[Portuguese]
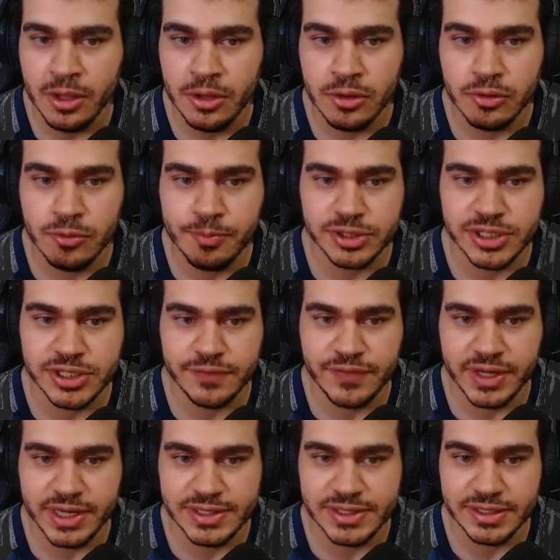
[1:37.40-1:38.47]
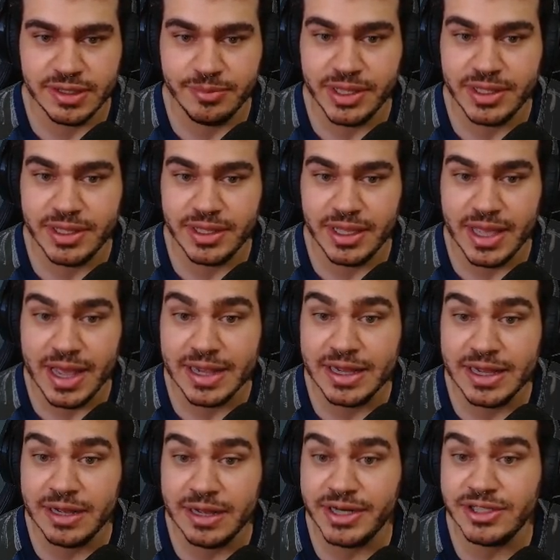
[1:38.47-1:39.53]
Um ponto de referência também que é a
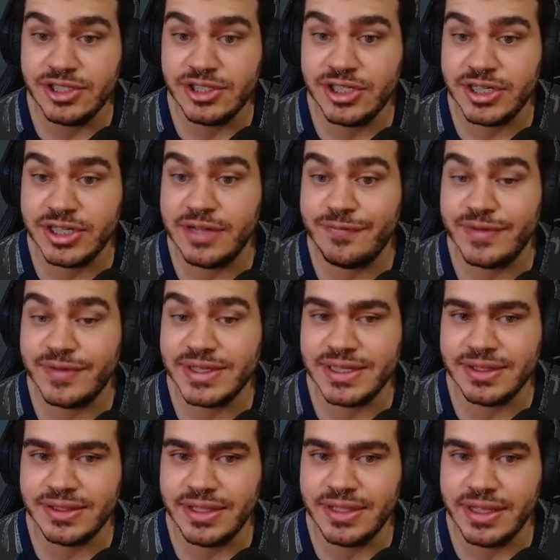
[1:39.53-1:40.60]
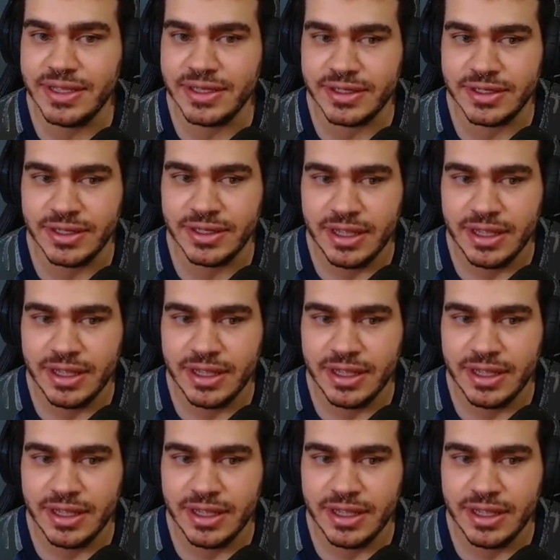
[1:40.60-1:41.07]
câmera antiga da fazendeira.